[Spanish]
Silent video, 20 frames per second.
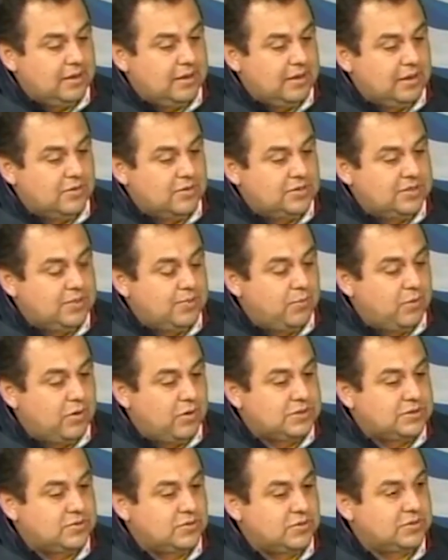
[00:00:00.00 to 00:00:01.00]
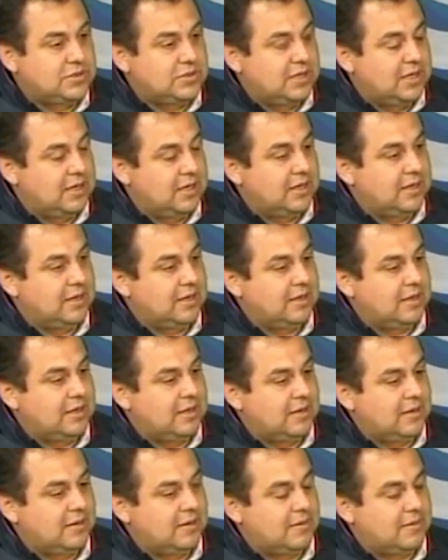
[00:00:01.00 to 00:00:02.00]
los impuestos que,
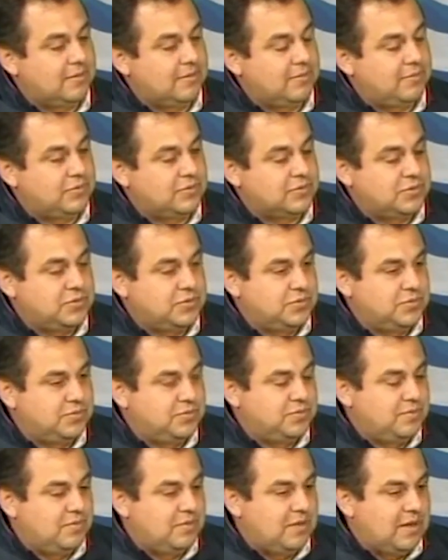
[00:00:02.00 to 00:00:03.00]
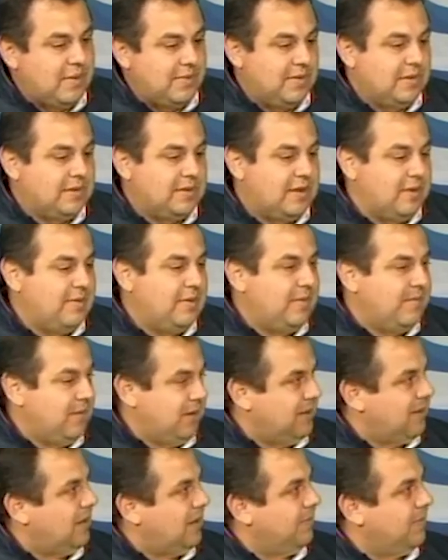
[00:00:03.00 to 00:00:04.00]
pues,
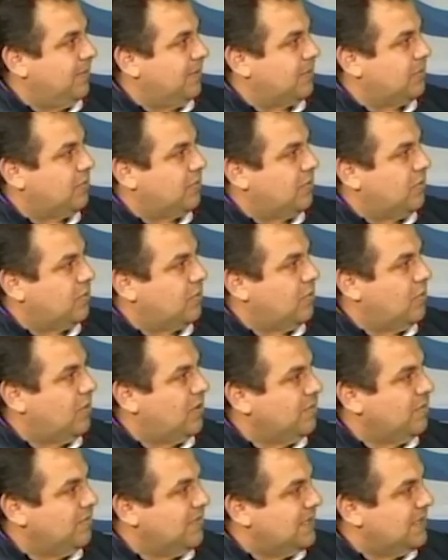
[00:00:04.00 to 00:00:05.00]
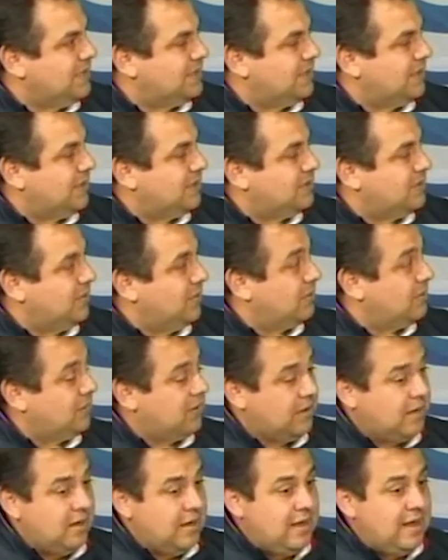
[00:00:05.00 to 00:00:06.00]
lamentablemente a mí me tocó como administración
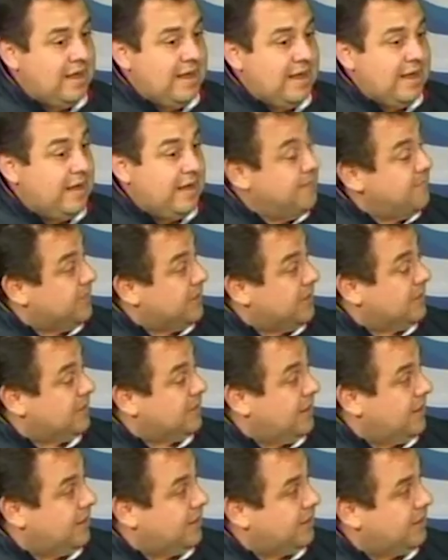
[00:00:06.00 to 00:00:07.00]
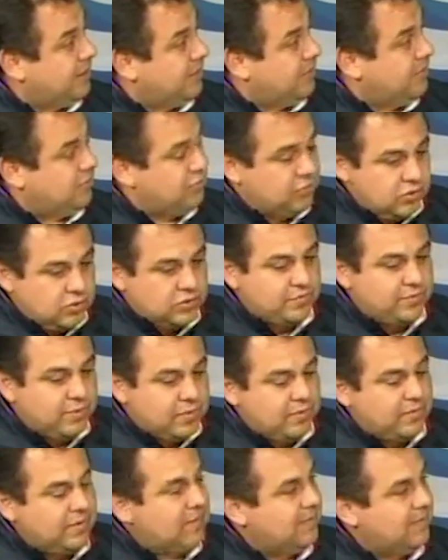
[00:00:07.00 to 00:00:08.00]
enfrentar dos
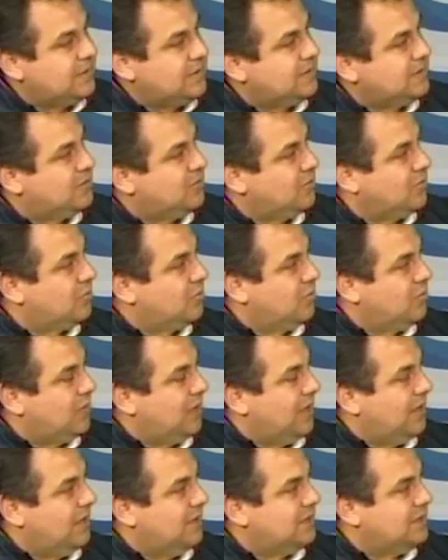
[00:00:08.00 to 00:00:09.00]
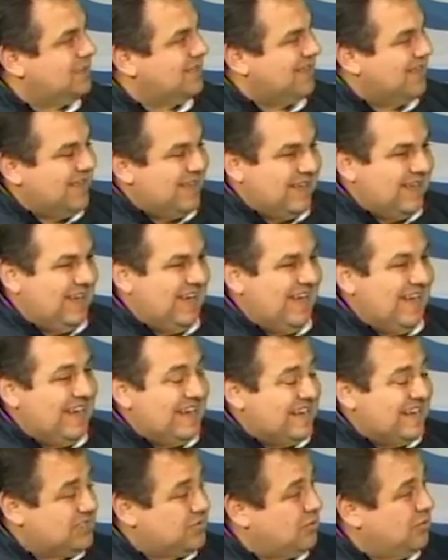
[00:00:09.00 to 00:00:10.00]
problemas estructurales
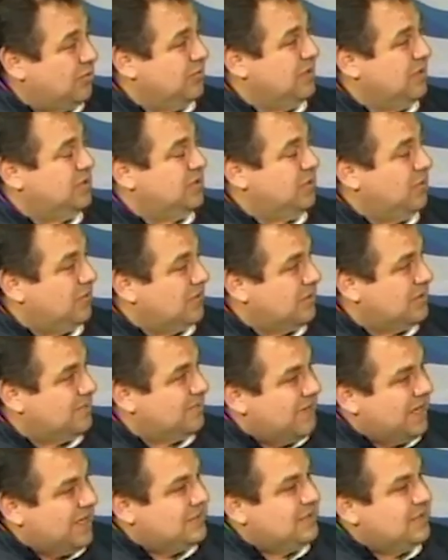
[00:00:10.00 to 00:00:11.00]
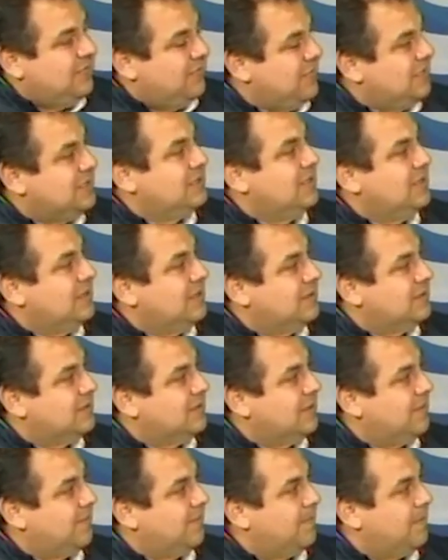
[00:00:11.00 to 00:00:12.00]
en las condiciones más difíciles.
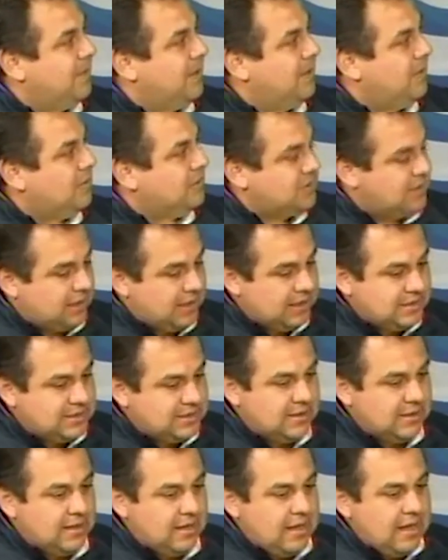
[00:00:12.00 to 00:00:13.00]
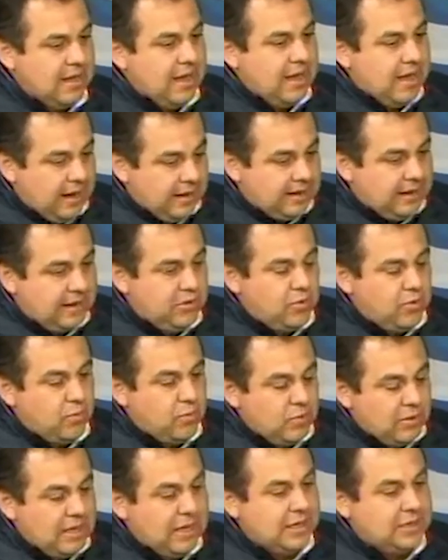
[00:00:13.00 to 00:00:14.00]
O sea, es aquí
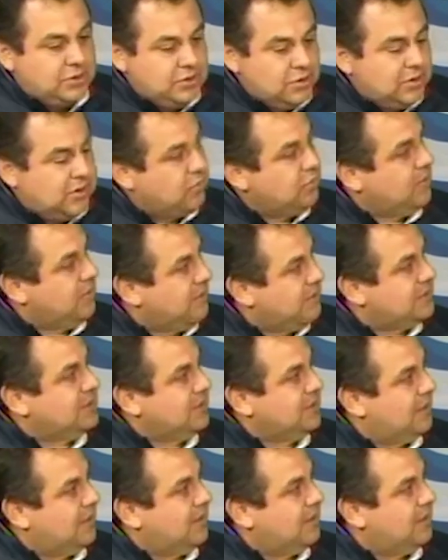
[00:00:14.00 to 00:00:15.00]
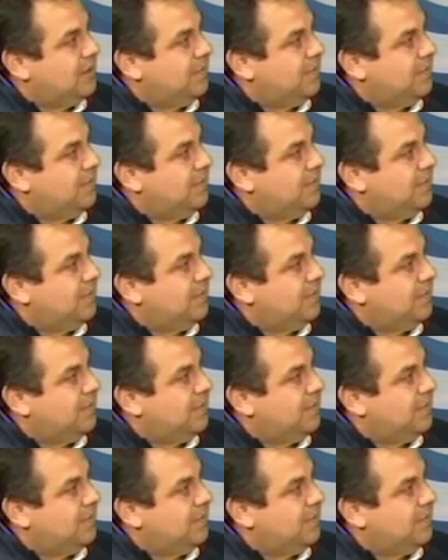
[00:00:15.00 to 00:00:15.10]
como le ha hecho la universidad